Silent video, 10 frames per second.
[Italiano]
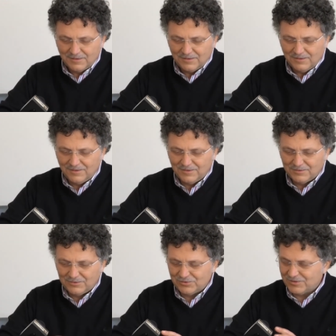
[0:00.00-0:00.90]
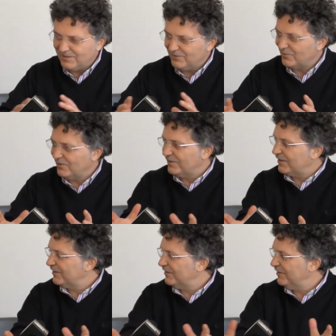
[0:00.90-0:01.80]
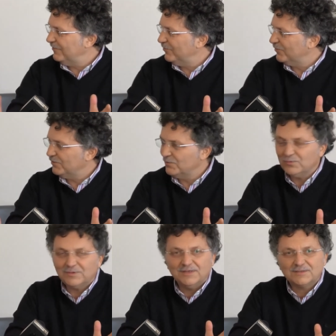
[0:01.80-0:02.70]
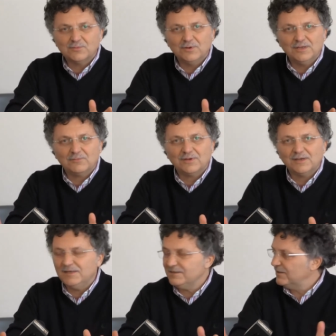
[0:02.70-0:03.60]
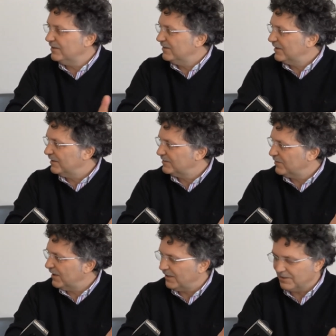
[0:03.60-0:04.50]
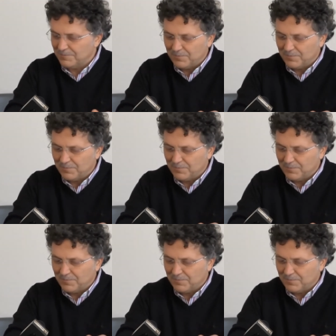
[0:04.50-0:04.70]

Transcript: il centro attrattivo di tutte le scuole acquarellistiche internazionali.